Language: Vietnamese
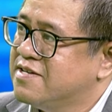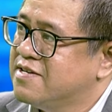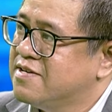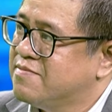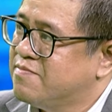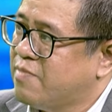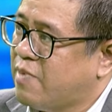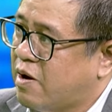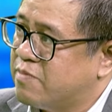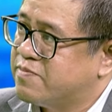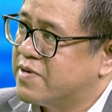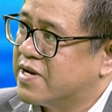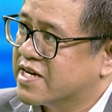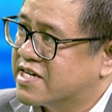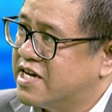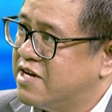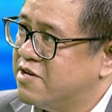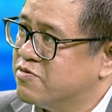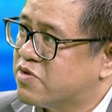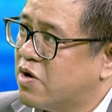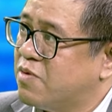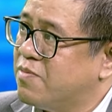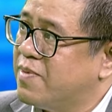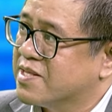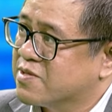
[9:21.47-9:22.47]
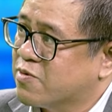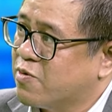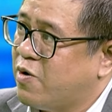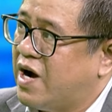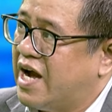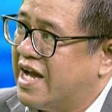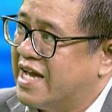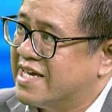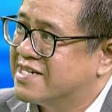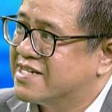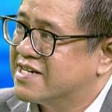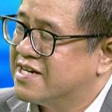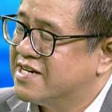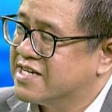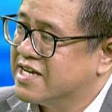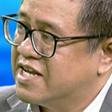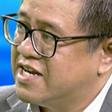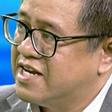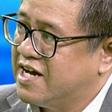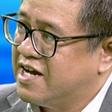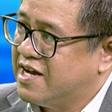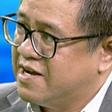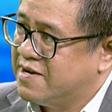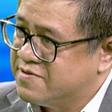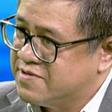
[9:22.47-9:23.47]
Một là cái yếu tố bên ngoài, có nghĩa
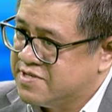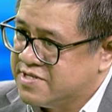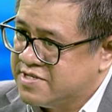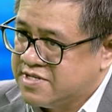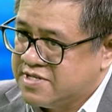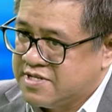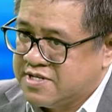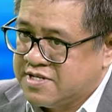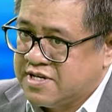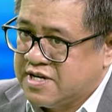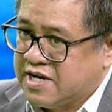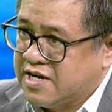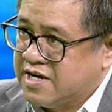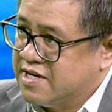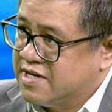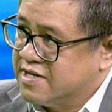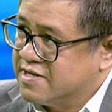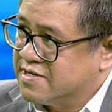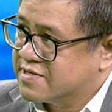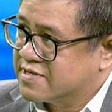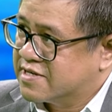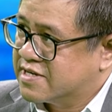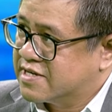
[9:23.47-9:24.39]
là uh,